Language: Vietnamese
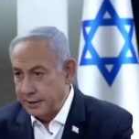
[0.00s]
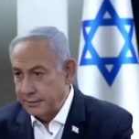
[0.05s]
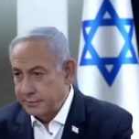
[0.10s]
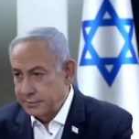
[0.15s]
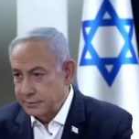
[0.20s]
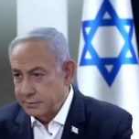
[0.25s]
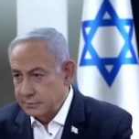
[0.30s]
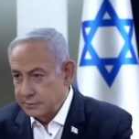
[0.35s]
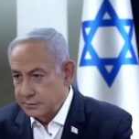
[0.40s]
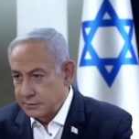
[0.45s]

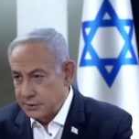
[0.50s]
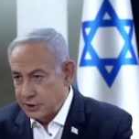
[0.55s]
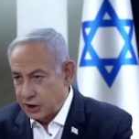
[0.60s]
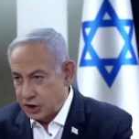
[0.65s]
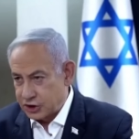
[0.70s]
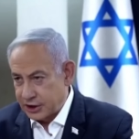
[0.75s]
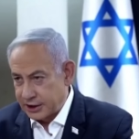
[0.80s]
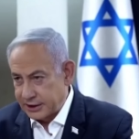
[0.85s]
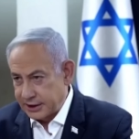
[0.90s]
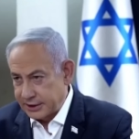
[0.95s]
Israel
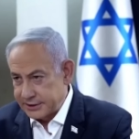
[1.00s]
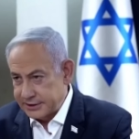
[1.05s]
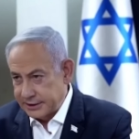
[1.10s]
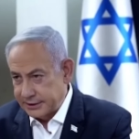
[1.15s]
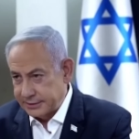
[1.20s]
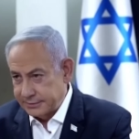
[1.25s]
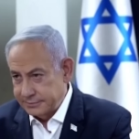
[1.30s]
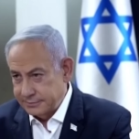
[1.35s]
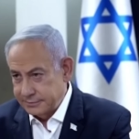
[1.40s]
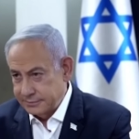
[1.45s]
vì phản
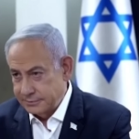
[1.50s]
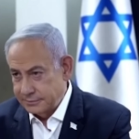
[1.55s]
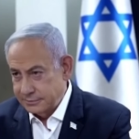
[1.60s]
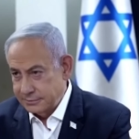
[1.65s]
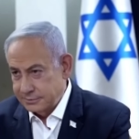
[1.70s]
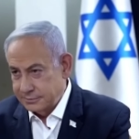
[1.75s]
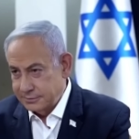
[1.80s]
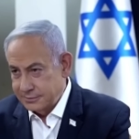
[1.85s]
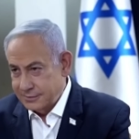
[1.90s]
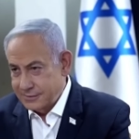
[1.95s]
ứng chậm
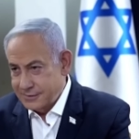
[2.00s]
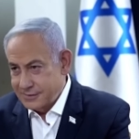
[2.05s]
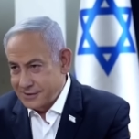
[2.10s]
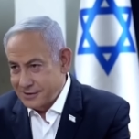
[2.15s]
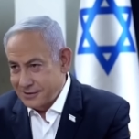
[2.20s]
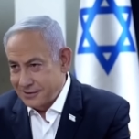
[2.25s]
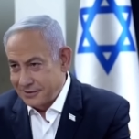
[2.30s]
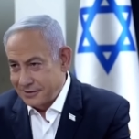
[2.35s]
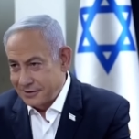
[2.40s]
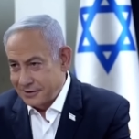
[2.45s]
chạp trước
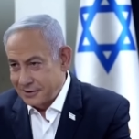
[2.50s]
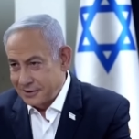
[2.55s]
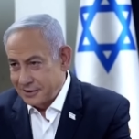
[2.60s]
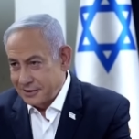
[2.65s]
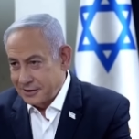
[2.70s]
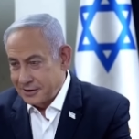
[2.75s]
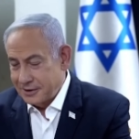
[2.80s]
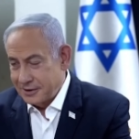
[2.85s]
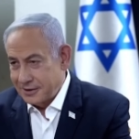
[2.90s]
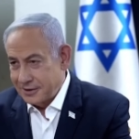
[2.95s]
loạt cảnh
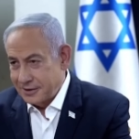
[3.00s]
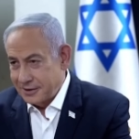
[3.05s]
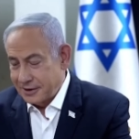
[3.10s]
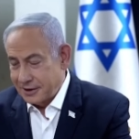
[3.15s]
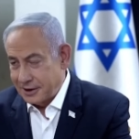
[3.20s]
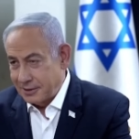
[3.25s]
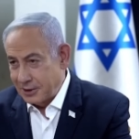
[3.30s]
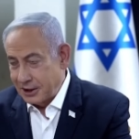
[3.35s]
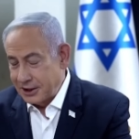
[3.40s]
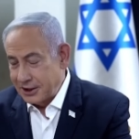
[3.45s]
báo về
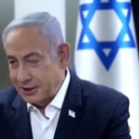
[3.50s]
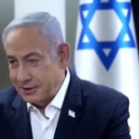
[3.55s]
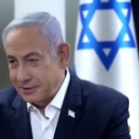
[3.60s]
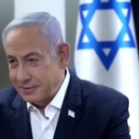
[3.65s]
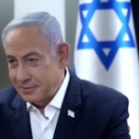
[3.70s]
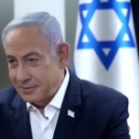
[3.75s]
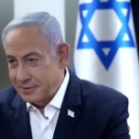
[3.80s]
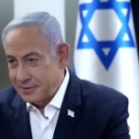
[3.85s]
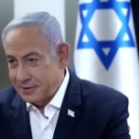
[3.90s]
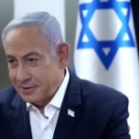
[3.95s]
một cuộc tấn
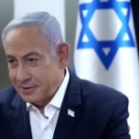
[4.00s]
công của